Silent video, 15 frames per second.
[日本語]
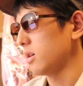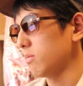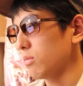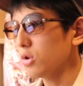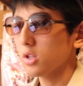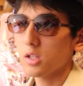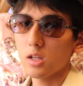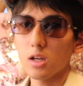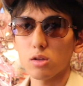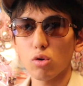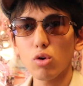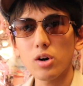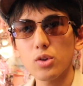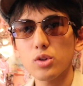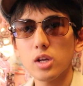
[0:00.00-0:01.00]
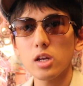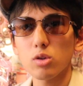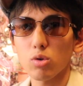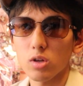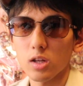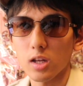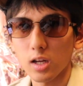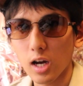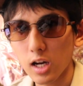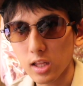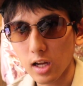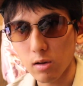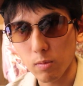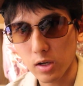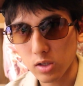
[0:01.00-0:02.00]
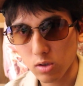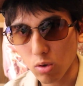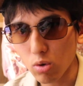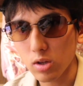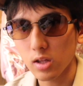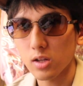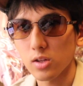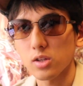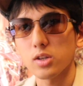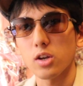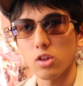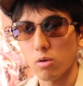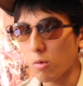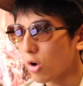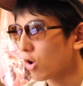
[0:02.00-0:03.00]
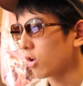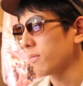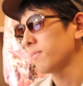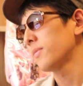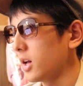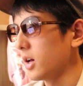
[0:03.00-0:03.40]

もうですね、動画のタイトルに書いてあります通りなんですけれども、